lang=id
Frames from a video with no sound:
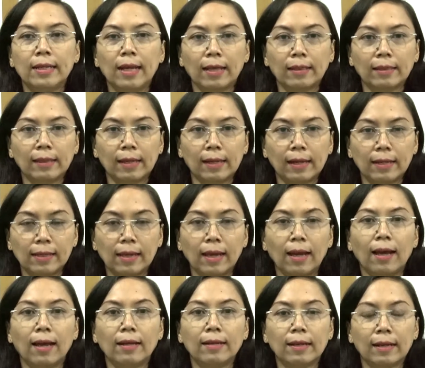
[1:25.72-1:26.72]
Di
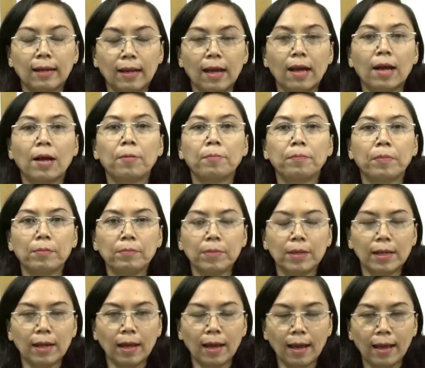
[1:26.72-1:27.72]
antaranya adalah
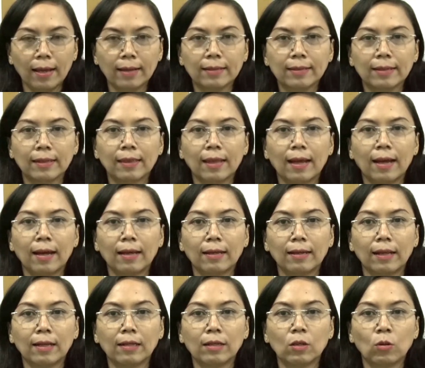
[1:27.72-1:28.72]
pembinaan
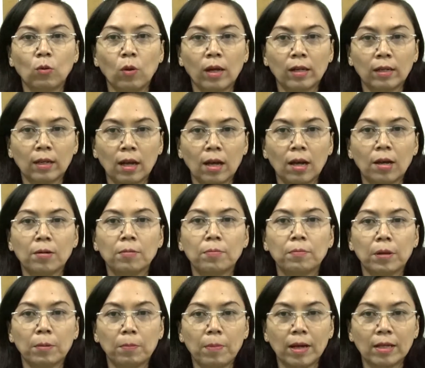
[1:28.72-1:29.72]
ketahanan keluarga
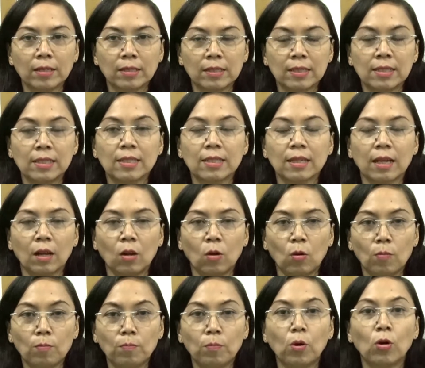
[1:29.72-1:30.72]
berbasis
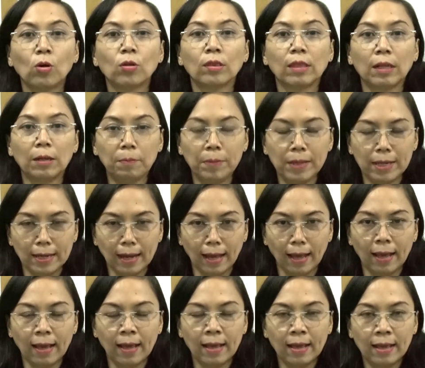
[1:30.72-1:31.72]
kelompok
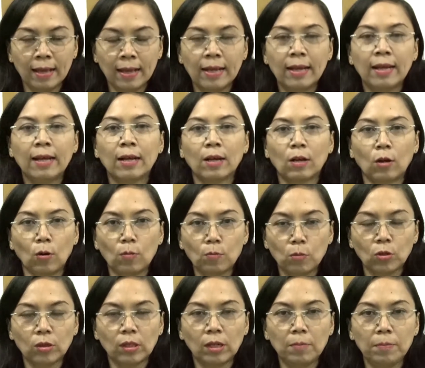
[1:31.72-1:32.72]
tribina.
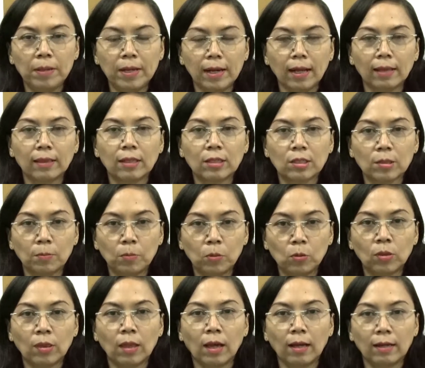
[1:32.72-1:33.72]
Kelompok tribina
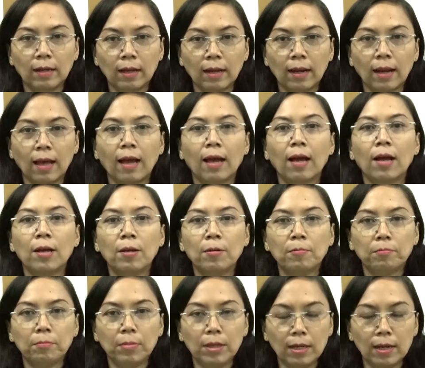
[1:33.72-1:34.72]
tersebut adalah
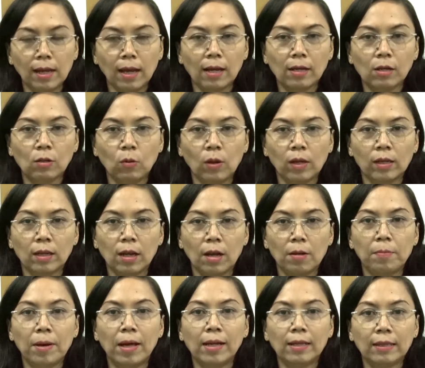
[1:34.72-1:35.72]
Bina
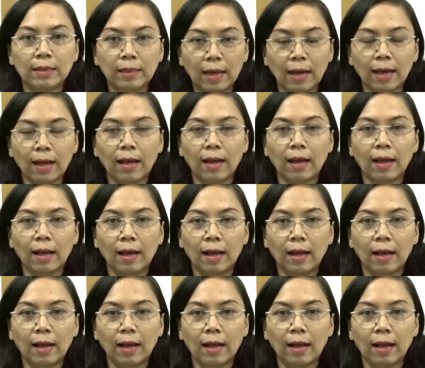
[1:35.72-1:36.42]
Keluarga Balita